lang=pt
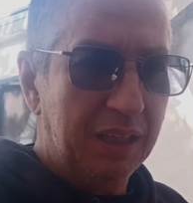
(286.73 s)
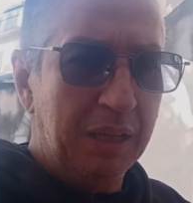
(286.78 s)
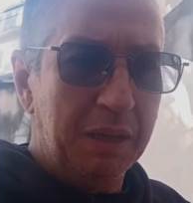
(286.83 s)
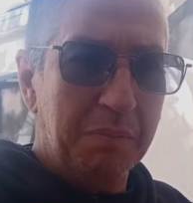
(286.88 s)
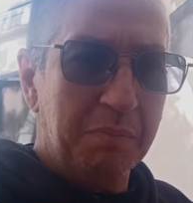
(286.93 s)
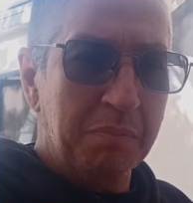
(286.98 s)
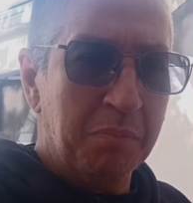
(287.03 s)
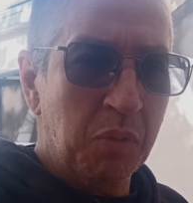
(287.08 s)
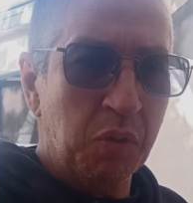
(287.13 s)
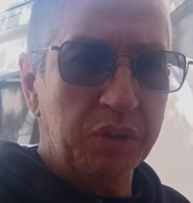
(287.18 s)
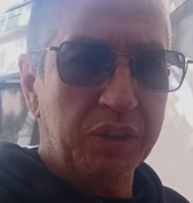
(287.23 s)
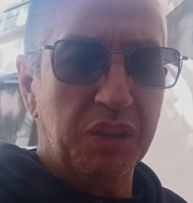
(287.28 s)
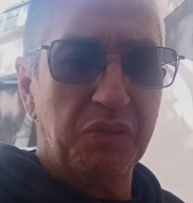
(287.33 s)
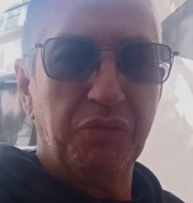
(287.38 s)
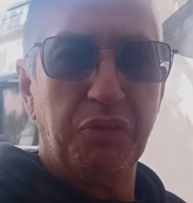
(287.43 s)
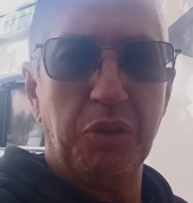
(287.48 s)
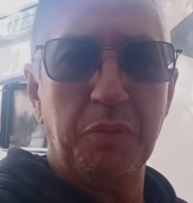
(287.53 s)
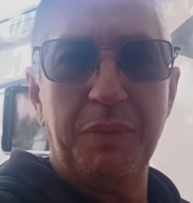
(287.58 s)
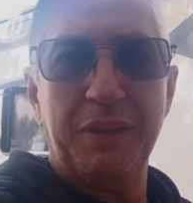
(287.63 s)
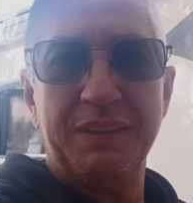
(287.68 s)
muita
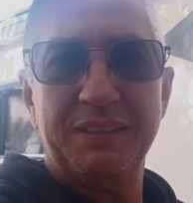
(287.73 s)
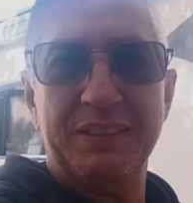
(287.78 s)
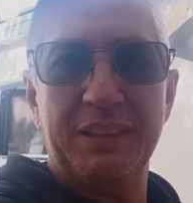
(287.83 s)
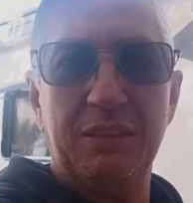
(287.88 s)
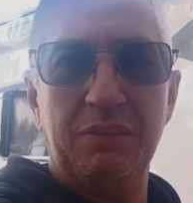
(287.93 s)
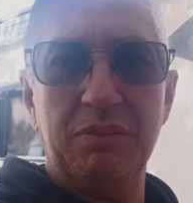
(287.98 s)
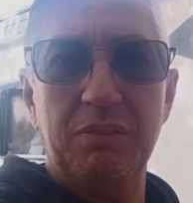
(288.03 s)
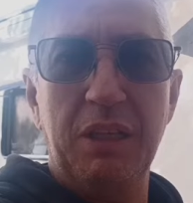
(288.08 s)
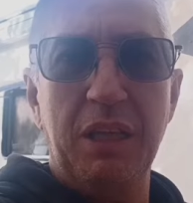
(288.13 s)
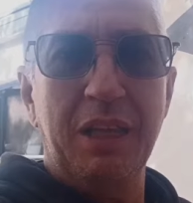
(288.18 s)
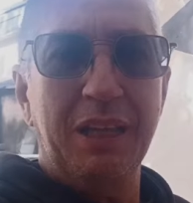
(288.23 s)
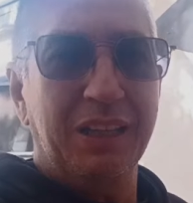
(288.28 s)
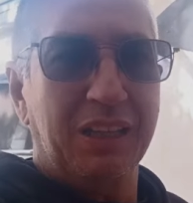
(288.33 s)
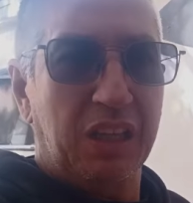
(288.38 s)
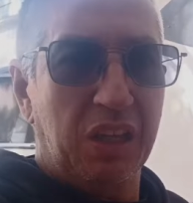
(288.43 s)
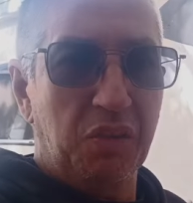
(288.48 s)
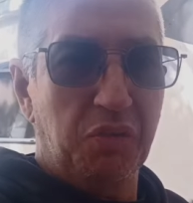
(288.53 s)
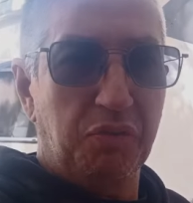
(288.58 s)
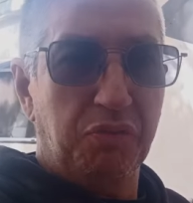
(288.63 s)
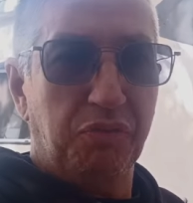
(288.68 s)
informação que
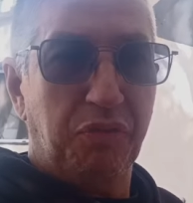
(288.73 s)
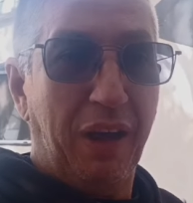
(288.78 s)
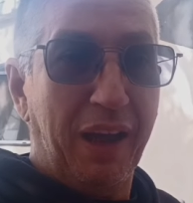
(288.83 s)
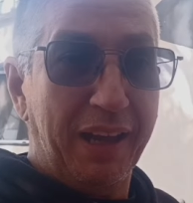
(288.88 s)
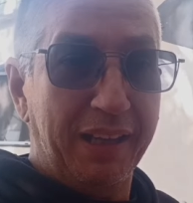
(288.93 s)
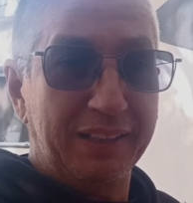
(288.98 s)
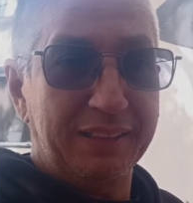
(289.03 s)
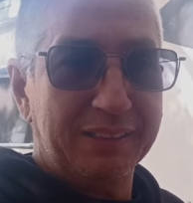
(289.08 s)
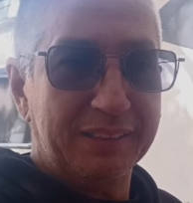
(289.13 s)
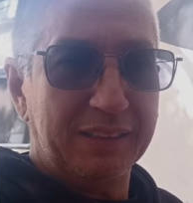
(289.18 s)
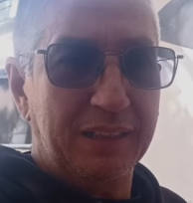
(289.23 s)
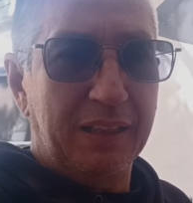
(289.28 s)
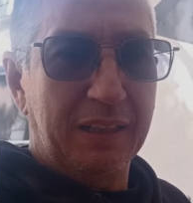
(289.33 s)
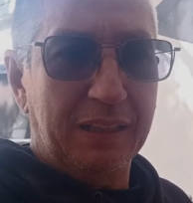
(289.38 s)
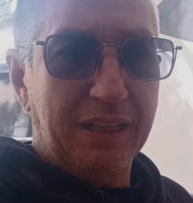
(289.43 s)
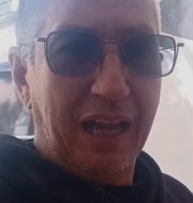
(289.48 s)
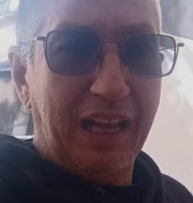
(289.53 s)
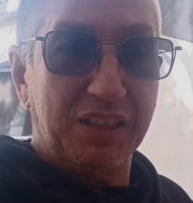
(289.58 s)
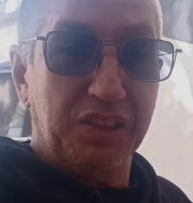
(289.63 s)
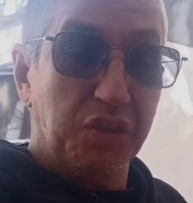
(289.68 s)
faz
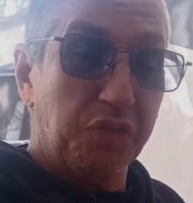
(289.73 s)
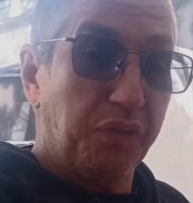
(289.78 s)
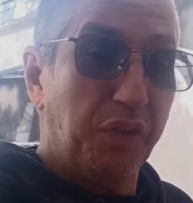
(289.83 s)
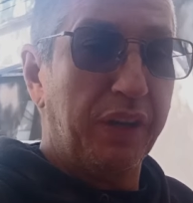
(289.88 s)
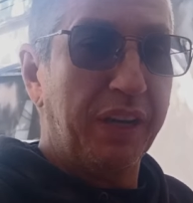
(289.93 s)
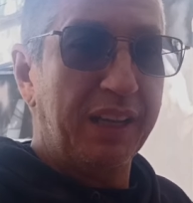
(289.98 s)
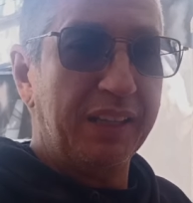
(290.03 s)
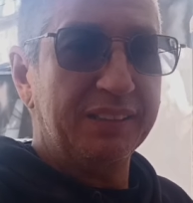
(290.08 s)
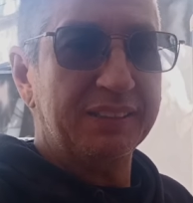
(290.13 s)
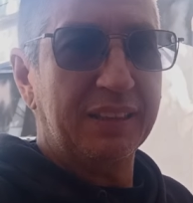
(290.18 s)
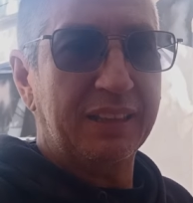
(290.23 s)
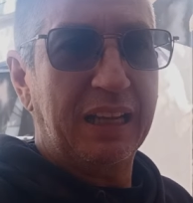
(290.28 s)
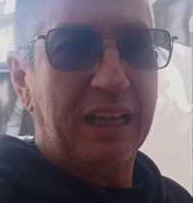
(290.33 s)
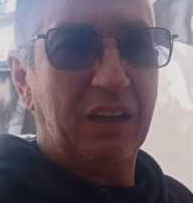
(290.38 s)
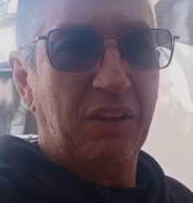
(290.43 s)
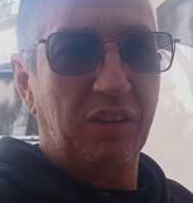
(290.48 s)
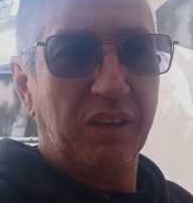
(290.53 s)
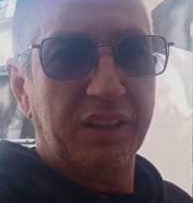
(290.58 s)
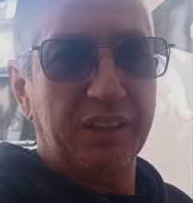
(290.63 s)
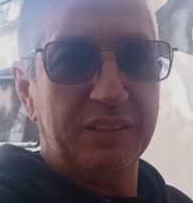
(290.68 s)
a diferença na
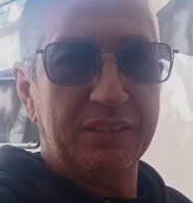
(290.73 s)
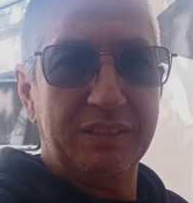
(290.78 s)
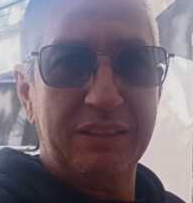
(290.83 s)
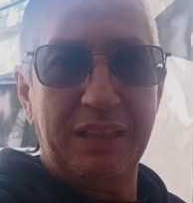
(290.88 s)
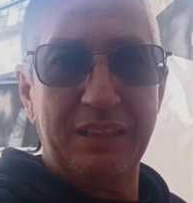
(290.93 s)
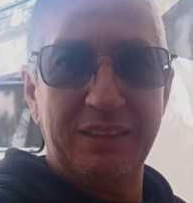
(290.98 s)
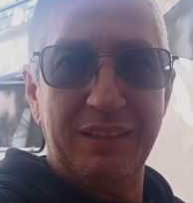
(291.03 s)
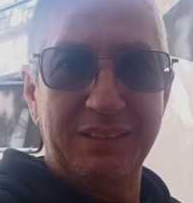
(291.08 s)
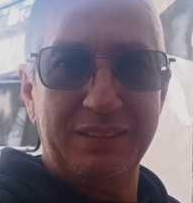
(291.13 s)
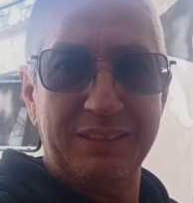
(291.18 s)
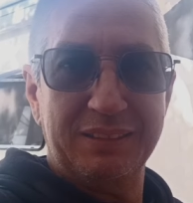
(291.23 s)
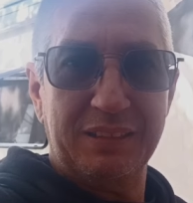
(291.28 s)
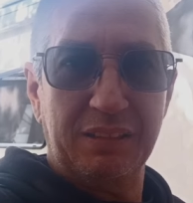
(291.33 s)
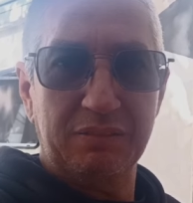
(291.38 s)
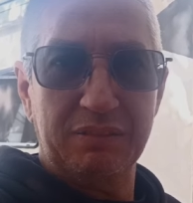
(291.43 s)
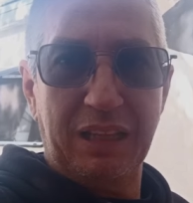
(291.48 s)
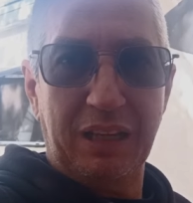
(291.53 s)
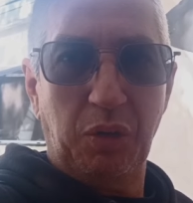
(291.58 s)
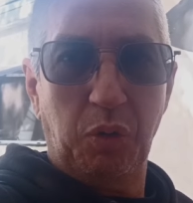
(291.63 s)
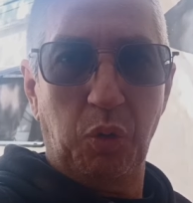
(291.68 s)
hora da decisão
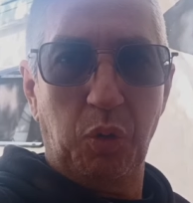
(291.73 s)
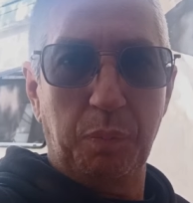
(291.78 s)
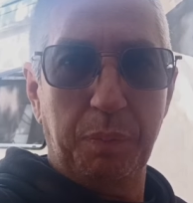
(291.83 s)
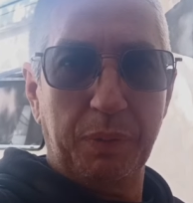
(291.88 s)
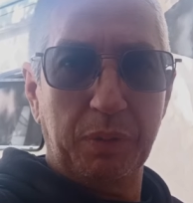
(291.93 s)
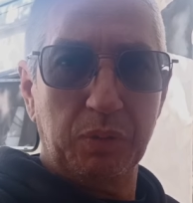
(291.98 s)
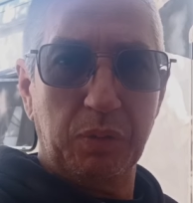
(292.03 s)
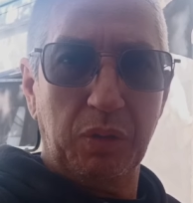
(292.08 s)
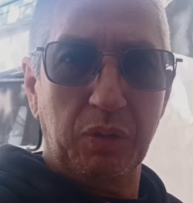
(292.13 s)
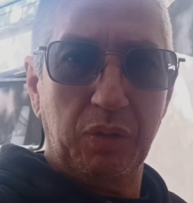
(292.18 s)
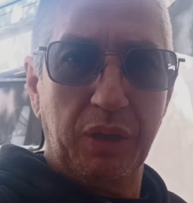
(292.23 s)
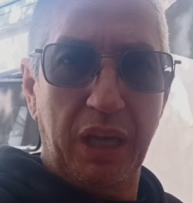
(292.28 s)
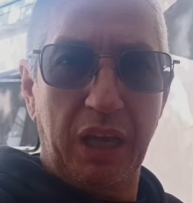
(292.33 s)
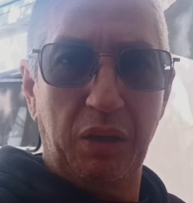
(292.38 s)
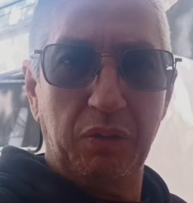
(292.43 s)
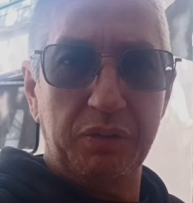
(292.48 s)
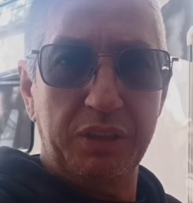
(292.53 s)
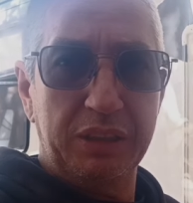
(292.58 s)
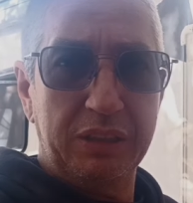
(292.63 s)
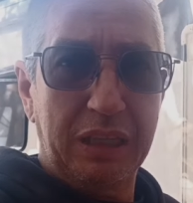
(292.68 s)
da compra ou do aluguel
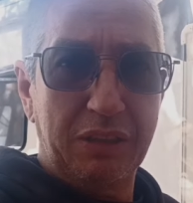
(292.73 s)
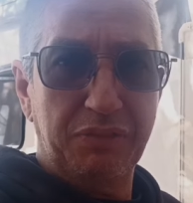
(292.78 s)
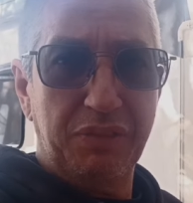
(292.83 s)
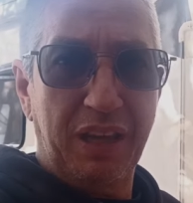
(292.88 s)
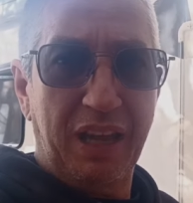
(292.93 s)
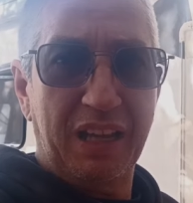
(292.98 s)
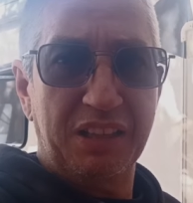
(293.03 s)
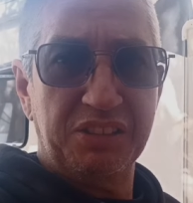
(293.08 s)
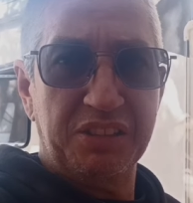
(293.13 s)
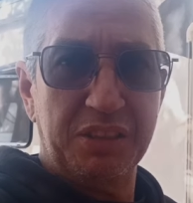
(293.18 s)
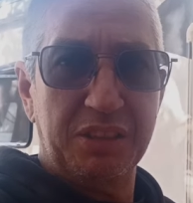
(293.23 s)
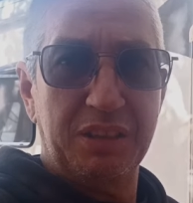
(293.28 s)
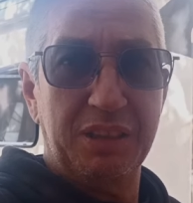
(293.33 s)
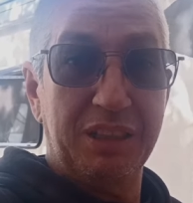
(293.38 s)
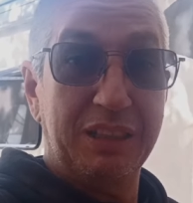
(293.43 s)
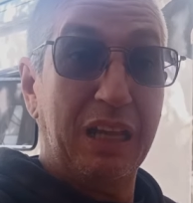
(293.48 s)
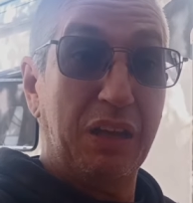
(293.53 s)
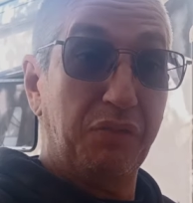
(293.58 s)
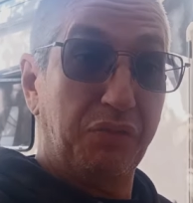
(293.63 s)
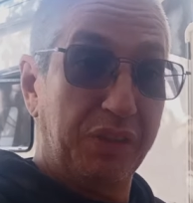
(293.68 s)
e da viagem e
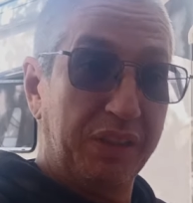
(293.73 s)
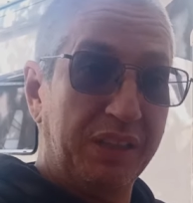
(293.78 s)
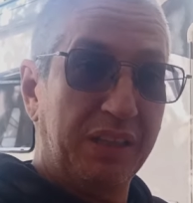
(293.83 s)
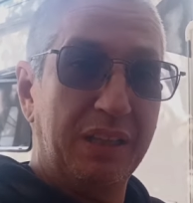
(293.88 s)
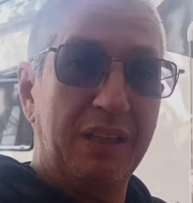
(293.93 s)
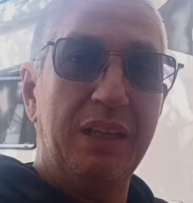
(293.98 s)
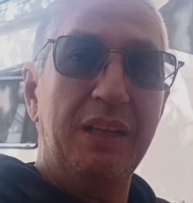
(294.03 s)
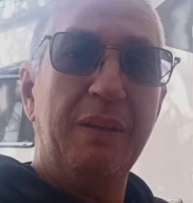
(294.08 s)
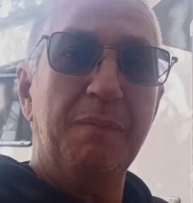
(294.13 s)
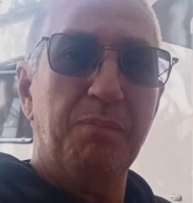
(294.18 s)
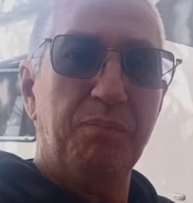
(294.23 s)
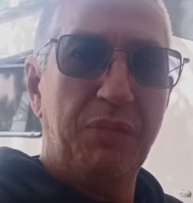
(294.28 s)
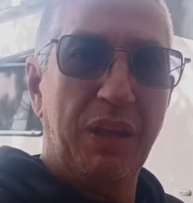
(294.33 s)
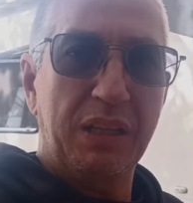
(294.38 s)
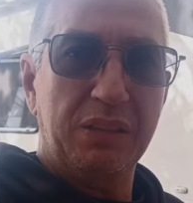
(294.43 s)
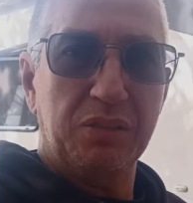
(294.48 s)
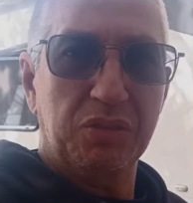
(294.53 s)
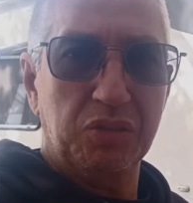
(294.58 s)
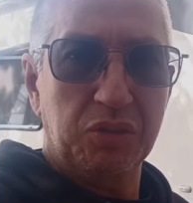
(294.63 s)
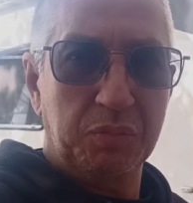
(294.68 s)
da vida
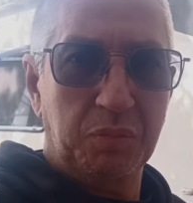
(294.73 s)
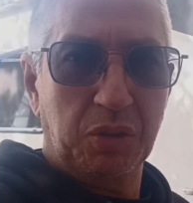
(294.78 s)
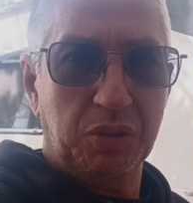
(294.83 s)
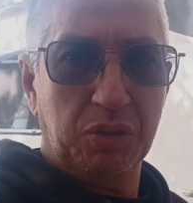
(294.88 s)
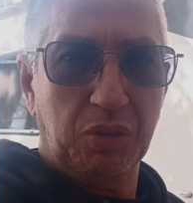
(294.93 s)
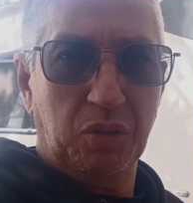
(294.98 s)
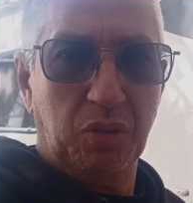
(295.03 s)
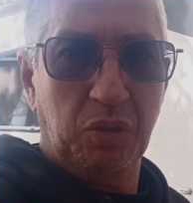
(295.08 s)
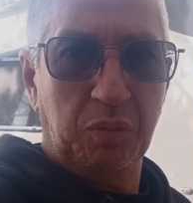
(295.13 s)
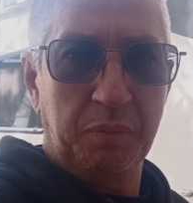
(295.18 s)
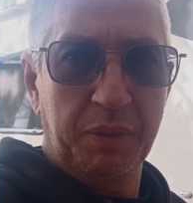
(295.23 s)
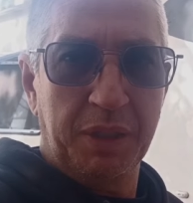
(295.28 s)
dentro de um motorhome.